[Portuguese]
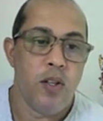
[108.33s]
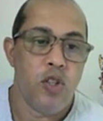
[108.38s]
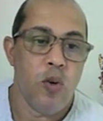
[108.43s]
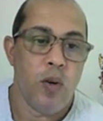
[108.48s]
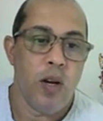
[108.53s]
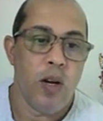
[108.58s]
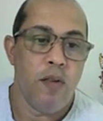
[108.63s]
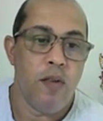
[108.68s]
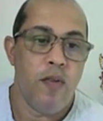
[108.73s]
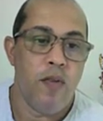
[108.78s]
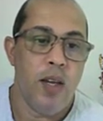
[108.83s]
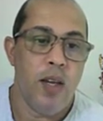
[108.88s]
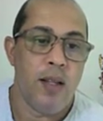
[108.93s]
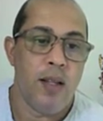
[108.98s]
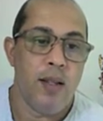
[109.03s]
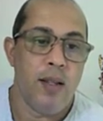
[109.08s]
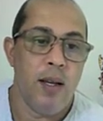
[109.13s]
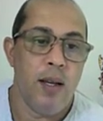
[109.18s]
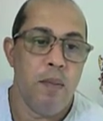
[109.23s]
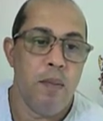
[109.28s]
Então, se você
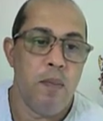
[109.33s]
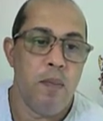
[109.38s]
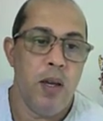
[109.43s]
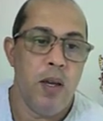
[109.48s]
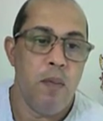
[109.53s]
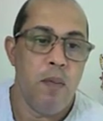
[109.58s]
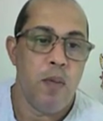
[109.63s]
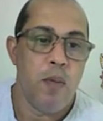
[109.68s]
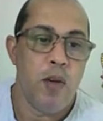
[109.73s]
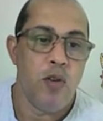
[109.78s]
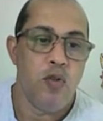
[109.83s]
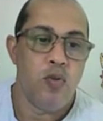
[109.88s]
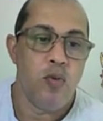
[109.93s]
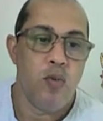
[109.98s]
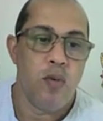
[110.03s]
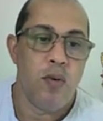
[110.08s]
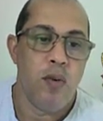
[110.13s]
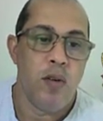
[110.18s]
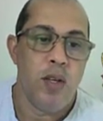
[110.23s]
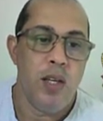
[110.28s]
observar direitinho,
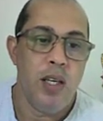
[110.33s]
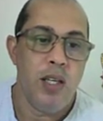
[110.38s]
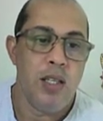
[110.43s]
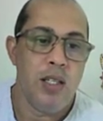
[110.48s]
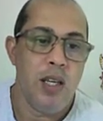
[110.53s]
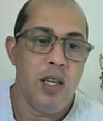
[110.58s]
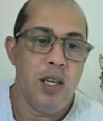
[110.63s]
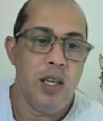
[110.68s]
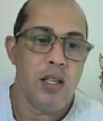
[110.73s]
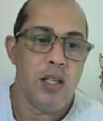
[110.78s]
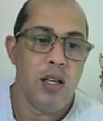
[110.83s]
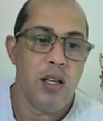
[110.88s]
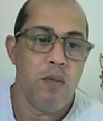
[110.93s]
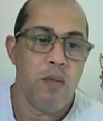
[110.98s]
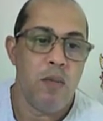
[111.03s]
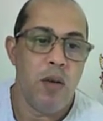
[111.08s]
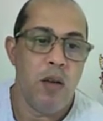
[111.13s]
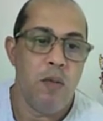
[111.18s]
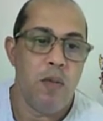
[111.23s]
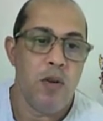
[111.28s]
esse aqui é o critério,
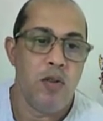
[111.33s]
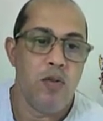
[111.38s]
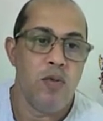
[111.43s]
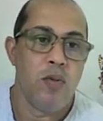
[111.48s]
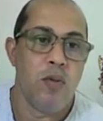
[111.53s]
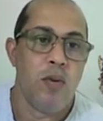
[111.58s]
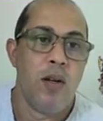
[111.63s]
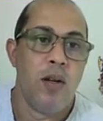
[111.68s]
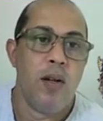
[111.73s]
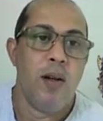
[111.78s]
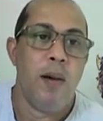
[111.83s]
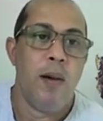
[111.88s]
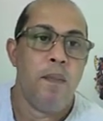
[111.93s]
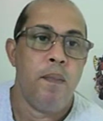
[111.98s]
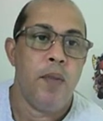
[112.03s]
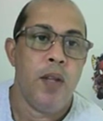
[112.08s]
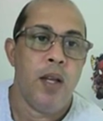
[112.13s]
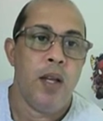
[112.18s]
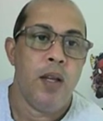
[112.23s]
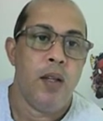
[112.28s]
o critério que
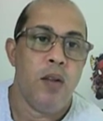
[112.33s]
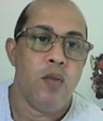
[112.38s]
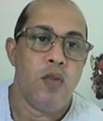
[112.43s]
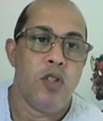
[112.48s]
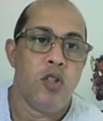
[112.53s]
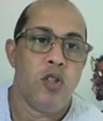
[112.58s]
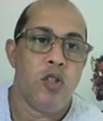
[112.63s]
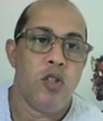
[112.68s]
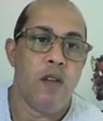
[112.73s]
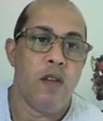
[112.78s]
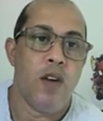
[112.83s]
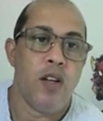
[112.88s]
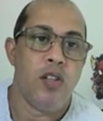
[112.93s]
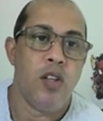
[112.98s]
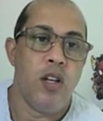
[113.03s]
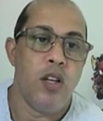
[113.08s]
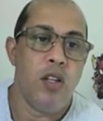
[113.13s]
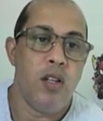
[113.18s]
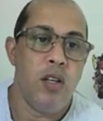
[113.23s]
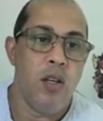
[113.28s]
fala na
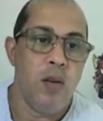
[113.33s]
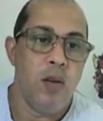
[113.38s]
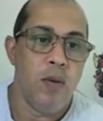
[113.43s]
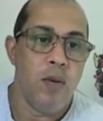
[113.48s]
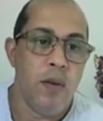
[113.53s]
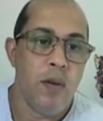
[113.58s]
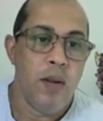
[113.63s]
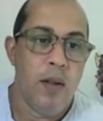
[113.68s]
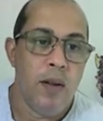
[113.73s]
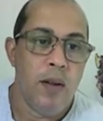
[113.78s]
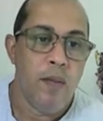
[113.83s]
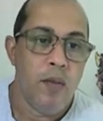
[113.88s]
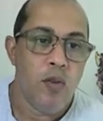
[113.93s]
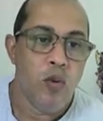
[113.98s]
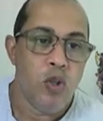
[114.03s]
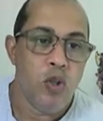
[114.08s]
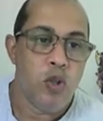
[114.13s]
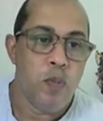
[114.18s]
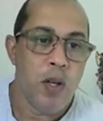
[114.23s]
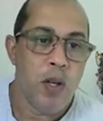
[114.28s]
questão é que
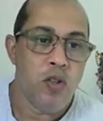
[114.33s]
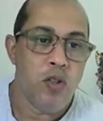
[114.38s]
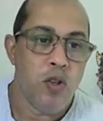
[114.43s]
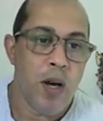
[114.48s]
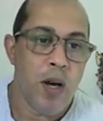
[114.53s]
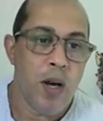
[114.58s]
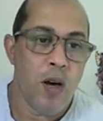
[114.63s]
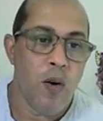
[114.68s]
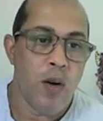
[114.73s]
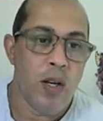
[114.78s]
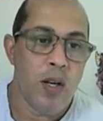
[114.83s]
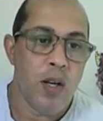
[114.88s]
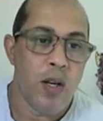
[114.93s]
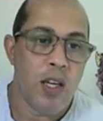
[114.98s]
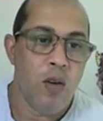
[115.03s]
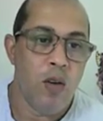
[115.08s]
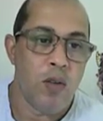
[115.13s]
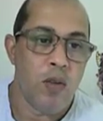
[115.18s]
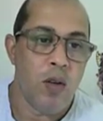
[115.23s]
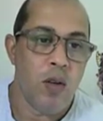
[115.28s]
se
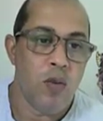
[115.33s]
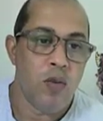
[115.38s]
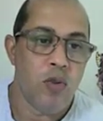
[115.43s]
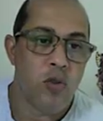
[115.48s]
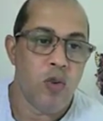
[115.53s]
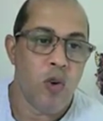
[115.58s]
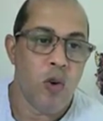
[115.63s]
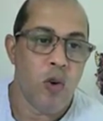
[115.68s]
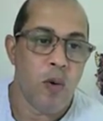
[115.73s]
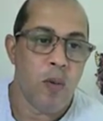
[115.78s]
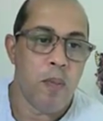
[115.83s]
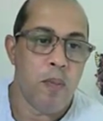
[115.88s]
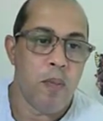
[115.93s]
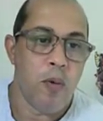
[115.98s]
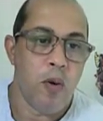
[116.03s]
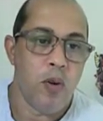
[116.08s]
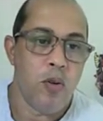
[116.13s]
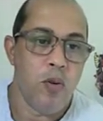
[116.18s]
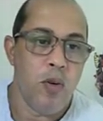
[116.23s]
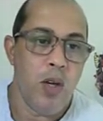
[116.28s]
português, as duas
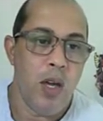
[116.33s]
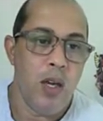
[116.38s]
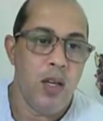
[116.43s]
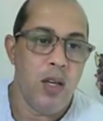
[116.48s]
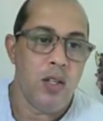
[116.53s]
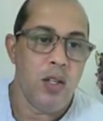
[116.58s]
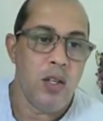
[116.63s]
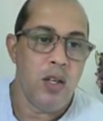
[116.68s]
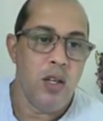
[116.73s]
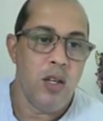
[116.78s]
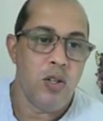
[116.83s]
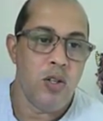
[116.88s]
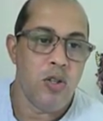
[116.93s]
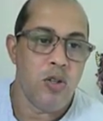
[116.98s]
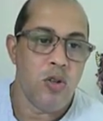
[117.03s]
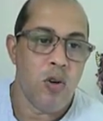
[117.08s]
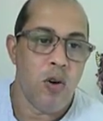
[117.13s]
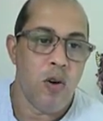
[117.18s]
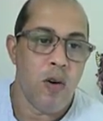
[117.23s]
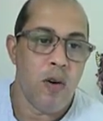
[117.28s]
aqui, forem
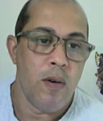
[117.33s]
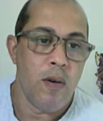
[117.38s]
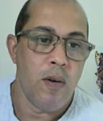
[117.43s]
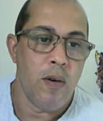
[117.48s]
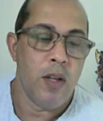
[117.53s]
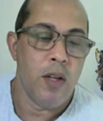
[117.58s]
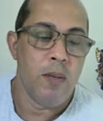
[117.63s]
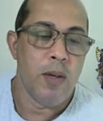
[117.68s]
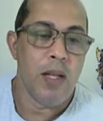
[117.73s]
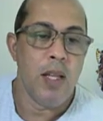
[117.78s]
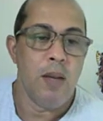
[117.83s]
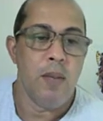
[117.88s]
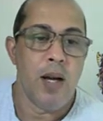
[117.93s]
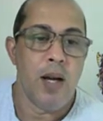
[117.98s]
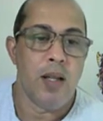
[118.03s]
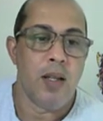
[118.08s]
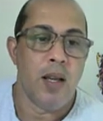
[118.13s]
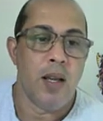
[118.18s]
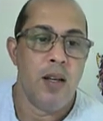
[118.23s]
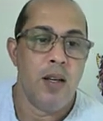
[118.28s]
maiores, as
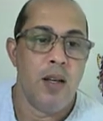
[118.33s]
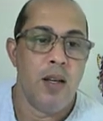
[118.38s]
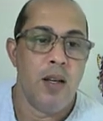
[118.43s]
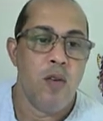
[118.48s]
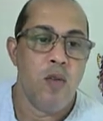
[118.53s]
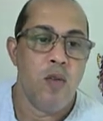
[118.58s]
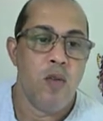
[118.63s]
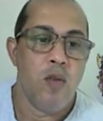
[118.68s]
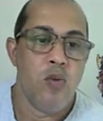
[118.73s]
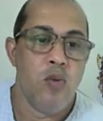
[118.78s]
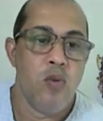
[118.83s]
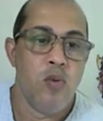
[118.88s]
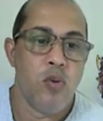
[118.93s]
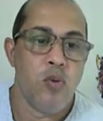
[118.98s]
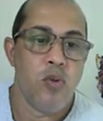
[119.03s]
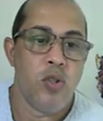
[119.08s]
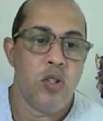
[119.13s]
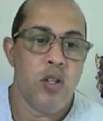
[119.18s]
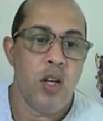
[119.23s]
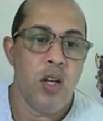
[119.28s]
maiores notas
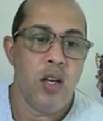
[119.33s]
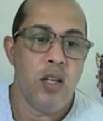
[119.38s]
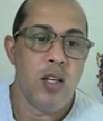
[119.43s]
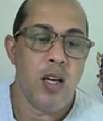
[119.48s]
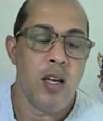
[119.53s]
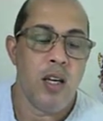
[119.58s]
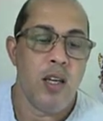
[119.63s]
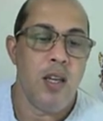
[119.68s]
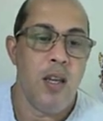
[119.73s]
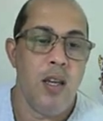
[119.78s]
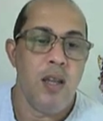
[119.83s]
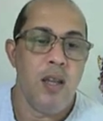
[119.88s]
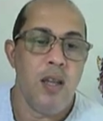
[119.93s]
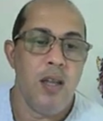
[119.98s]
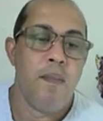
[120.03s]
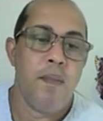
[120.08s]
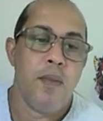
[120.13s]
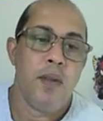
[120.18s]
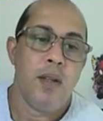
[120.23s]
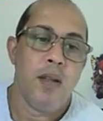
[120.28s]
aqui, as maiores notas
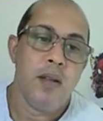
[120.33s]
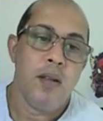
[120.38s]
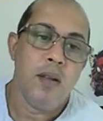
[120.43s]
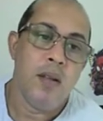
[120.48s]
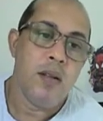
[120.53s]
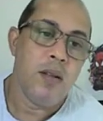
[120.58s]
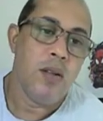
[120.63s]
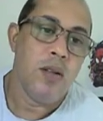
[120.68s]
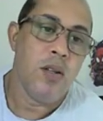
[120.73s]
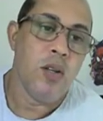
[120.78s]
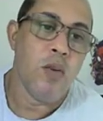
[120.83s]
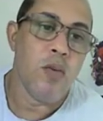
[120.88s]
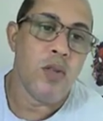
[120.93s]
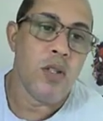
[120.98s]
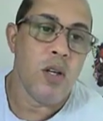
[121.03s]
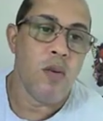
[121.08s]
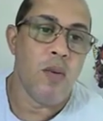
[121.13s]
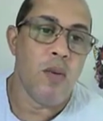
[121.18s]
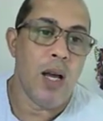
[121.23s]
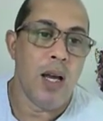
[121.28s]
forem em português ou em
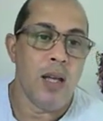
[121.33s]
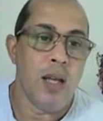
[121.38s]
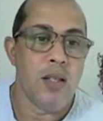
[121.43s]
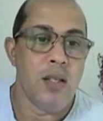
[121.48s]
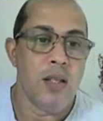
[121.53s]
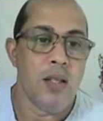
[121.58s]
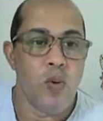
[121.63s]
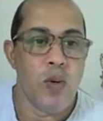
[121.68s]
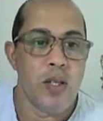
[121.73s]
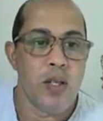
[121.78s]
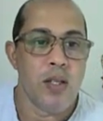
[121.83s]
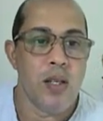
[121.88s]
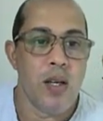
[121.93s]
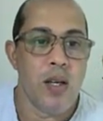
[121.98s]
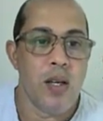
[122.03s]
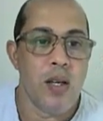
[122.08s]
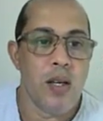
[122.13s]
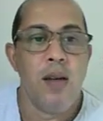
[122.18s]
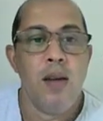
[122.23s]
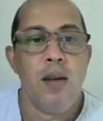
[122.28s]
matemática,
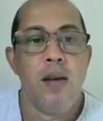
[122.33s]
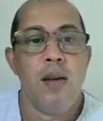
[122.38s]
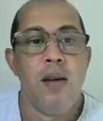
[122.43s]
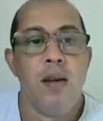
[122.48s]
significa dizer